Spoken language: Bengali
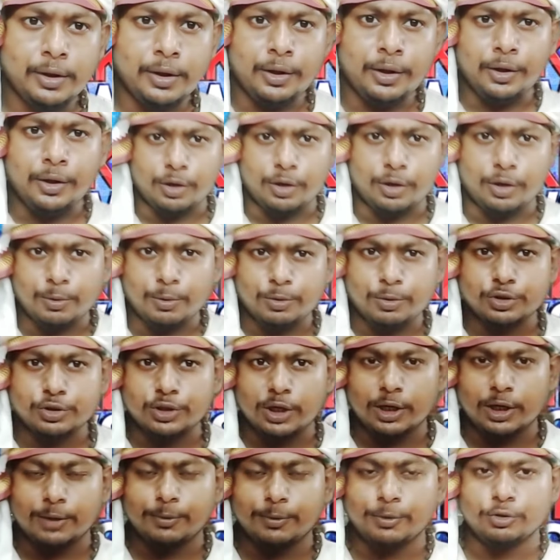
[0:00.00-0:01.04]
নমস্কার
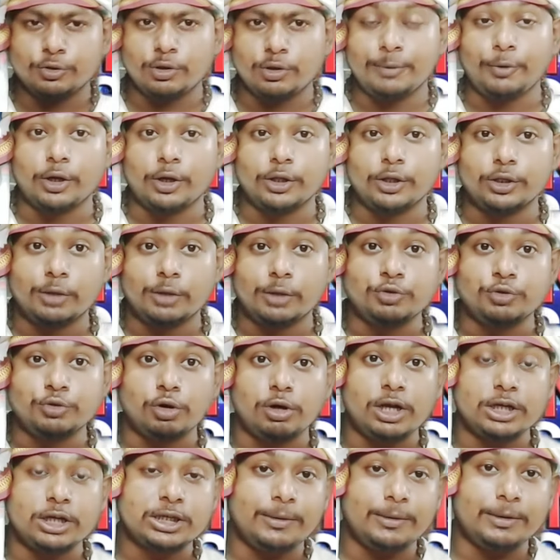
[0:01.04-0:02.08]
বন্ধুরা আমি অরিন্দম চলে আসলাম
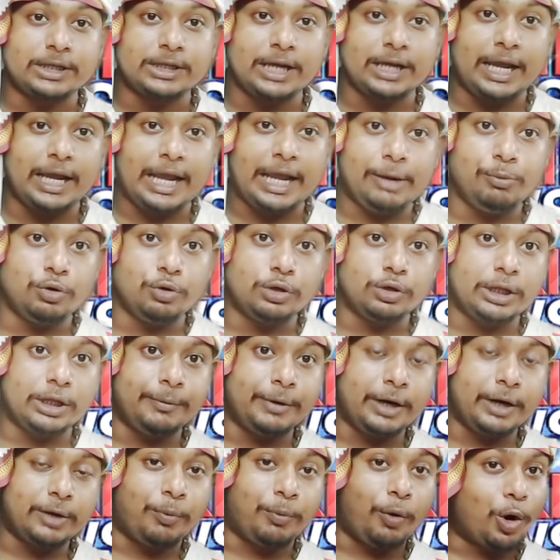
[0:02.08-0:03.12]
আজকে এই মুহূর্তে বিরাট
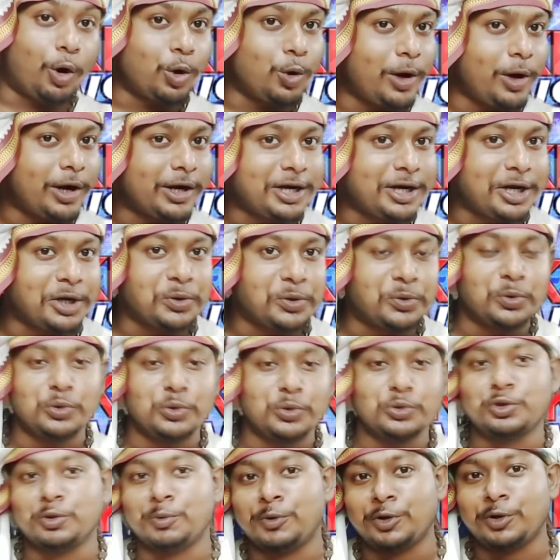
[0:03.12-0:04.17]
বড় একটা গুরুত্বপূর্ণ
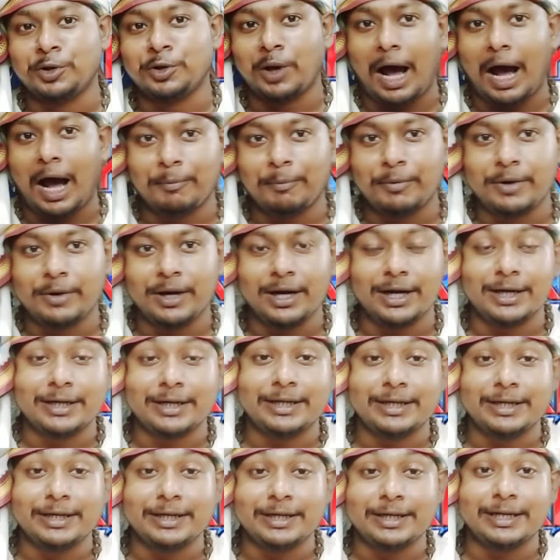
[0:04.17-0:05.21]
আপডেট নিয়ে এইবার
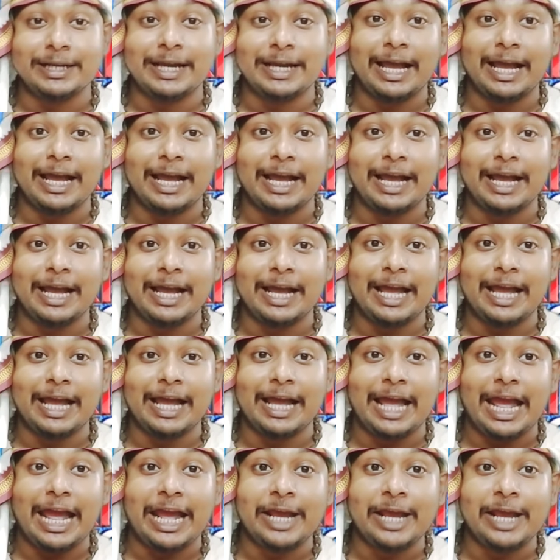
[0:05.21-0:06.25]
কিন্তু নতুন
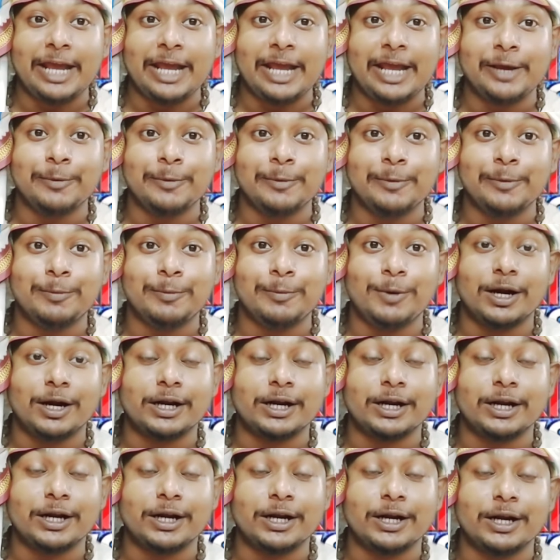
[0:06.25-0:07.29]
প্রাইমারিতে নতুন নিয়োগ
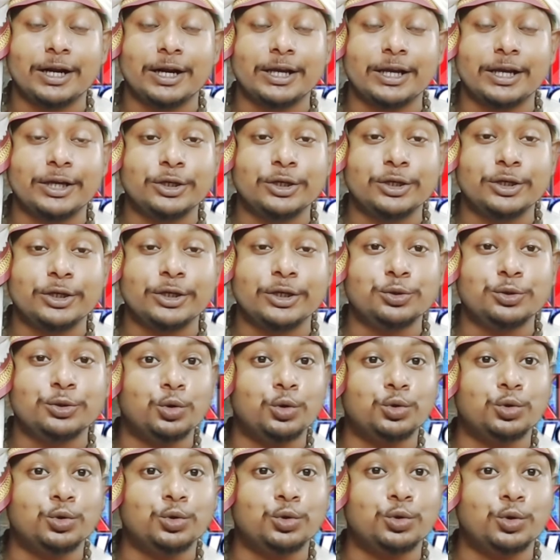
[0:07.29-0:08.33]
প্রক্রিয়া নিয়ে কিন্তু মুখ
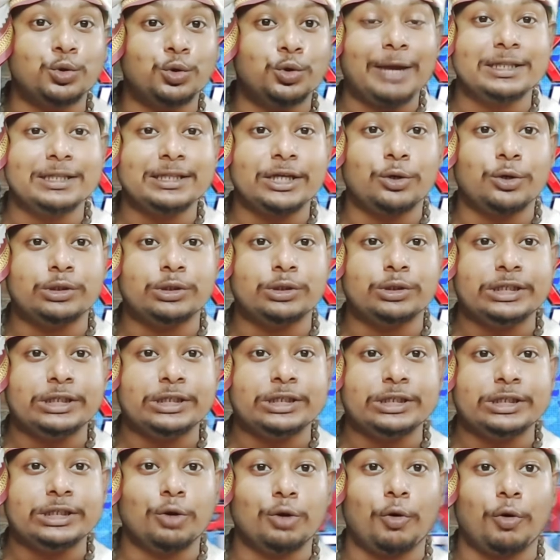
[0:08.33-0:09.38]
করলেন
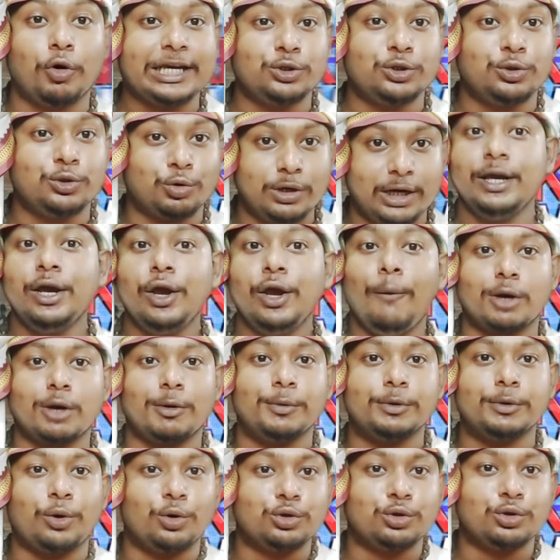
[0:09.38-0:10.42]
পর্ষদ সভাপতি
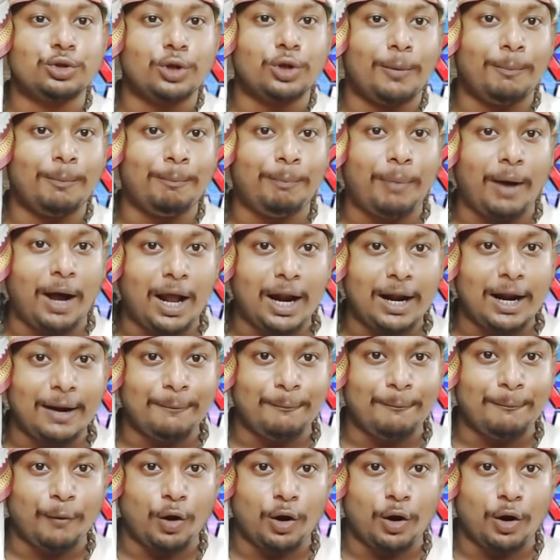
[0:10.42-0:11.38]
গৌতম পাল মহাশয়